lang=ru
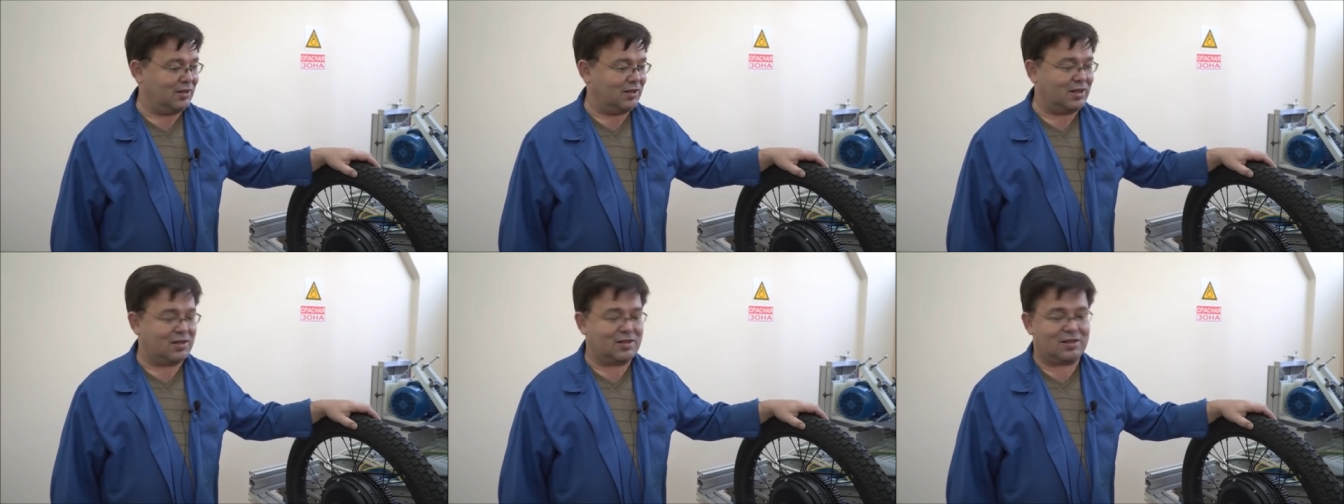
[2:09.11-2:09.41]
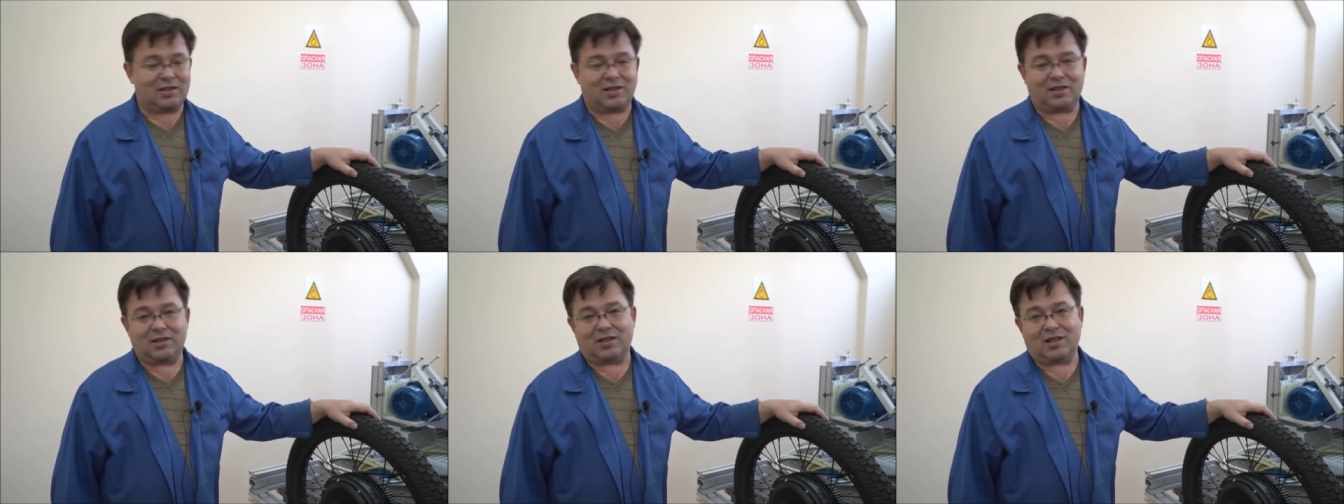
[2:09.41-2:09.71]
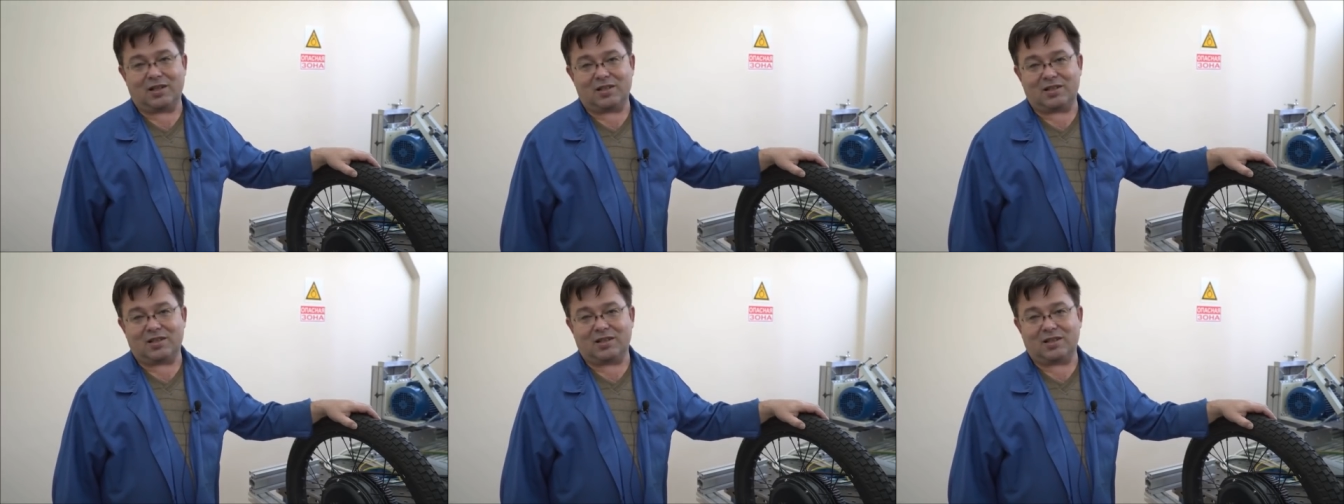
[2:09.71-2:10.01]
разные
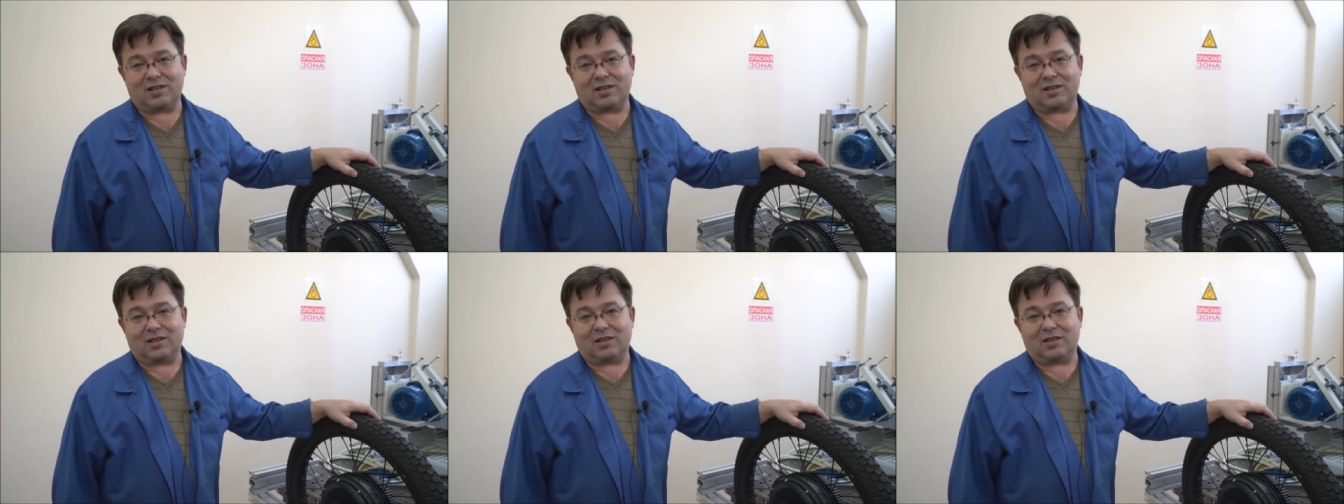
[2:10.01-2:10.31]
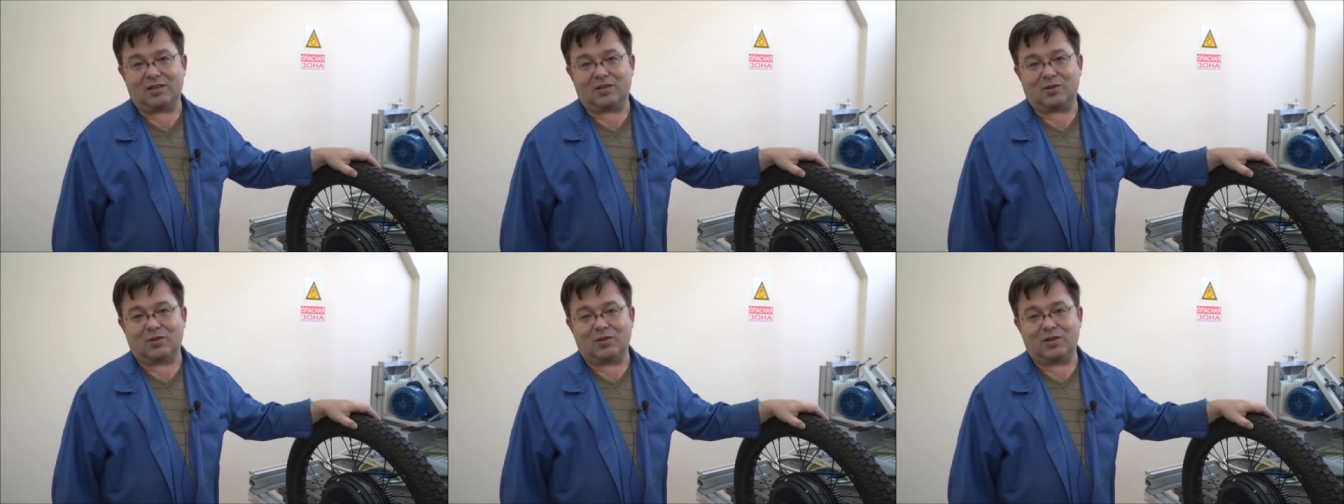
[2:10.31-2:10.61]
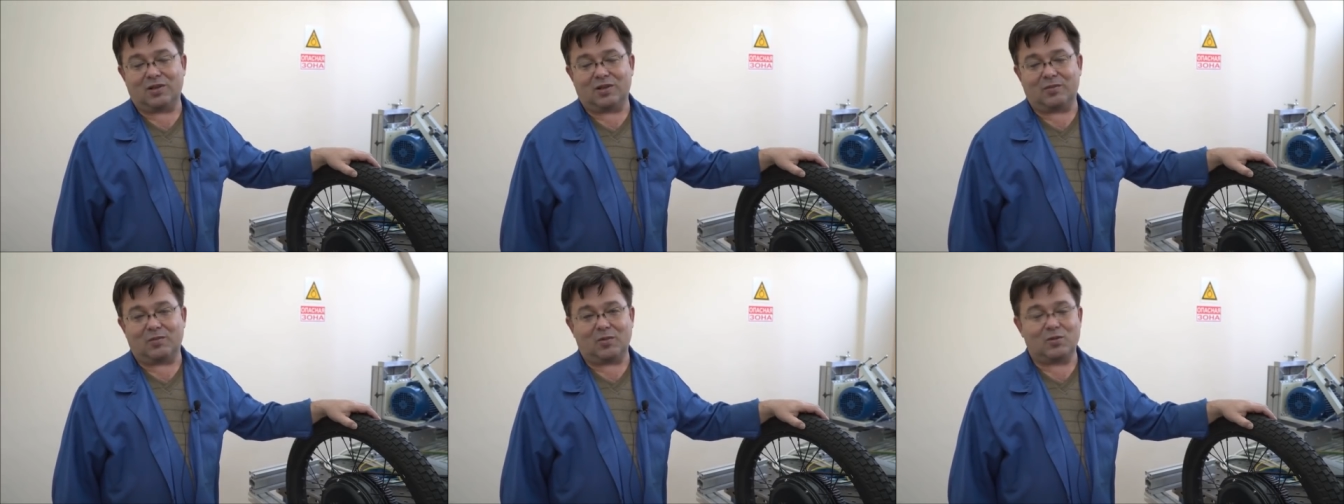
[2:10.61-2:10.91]
китайские
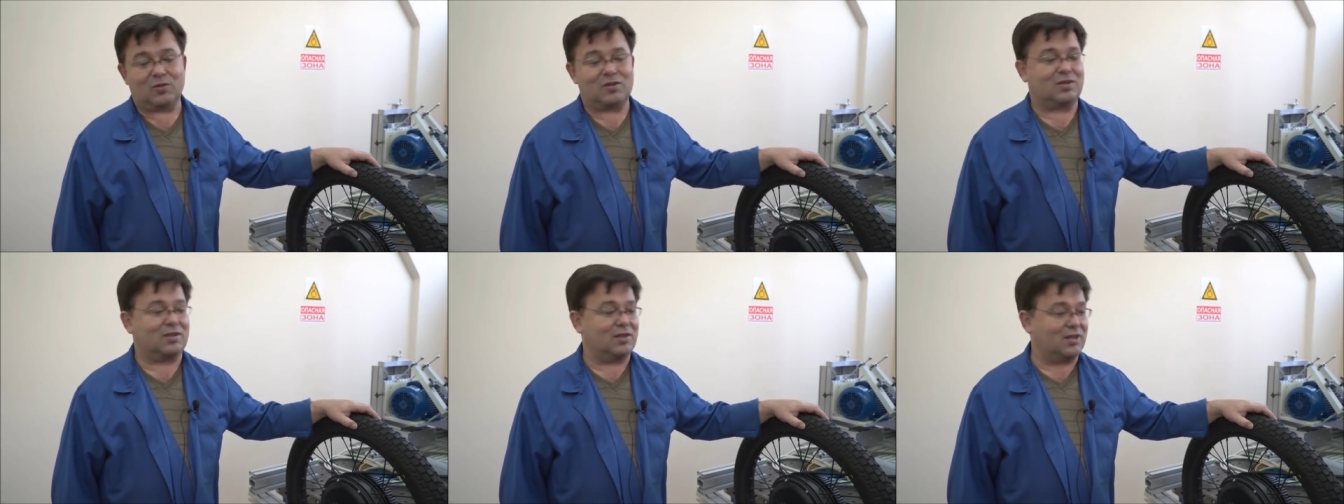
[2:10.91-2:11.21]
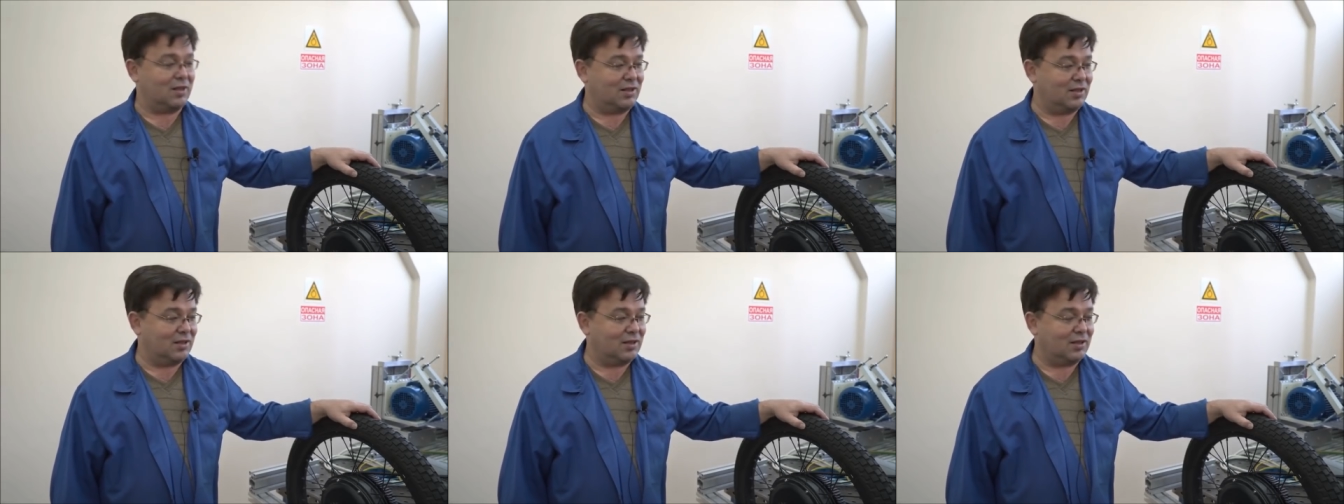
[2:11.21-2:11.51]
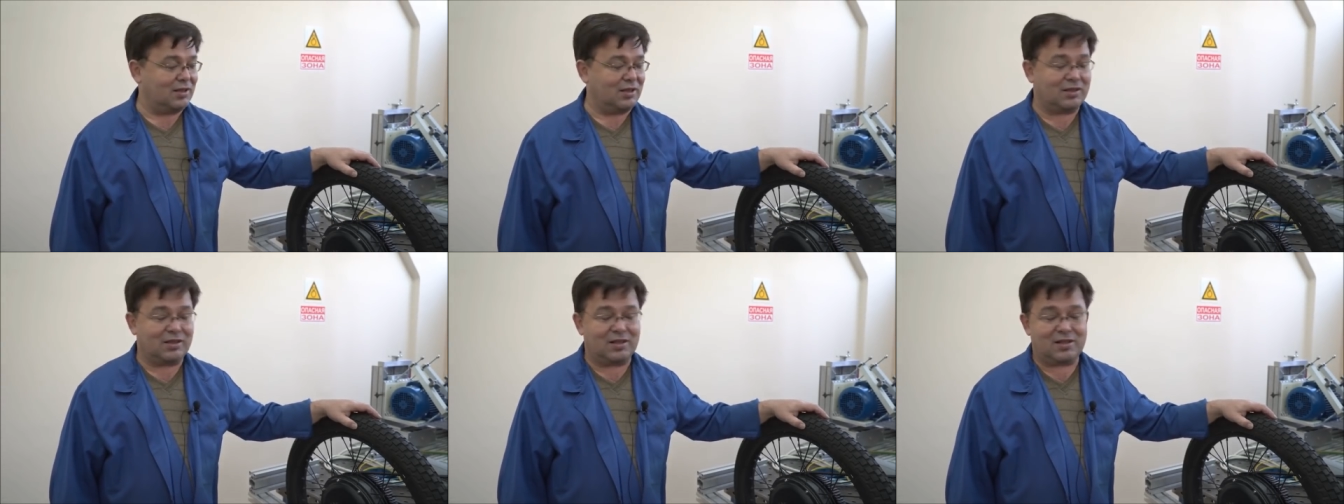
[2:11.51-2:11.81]
контроллеры плюс
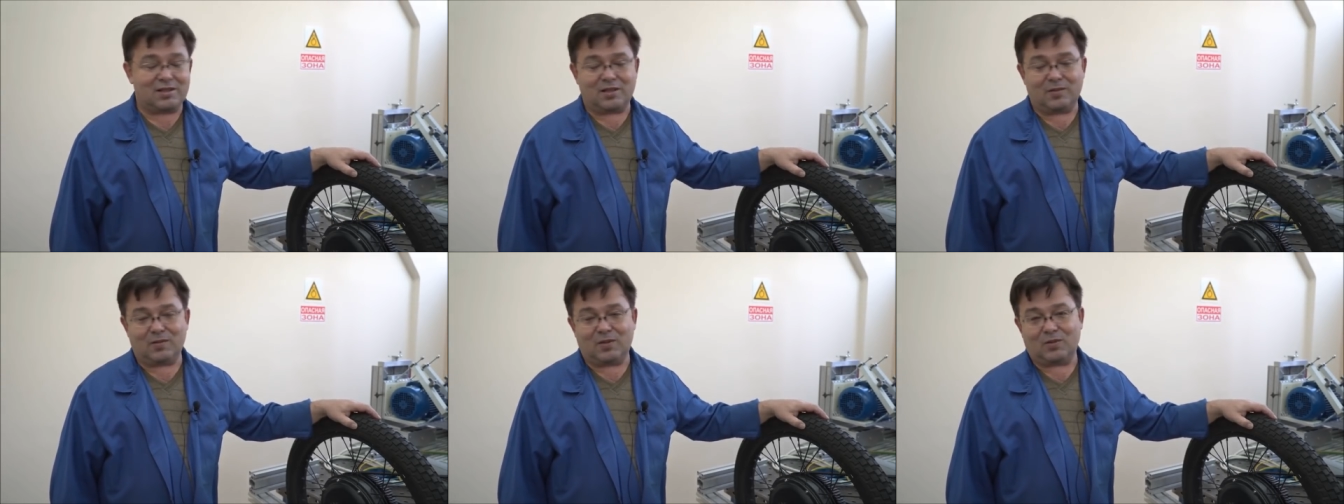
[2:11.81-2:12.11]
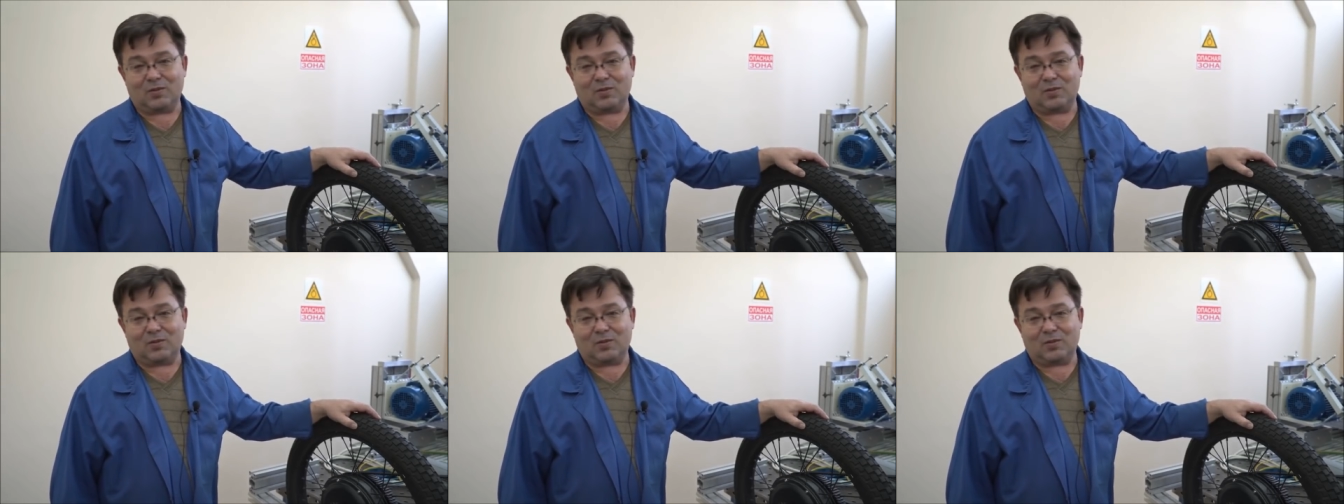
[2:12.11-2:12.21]
данный китайский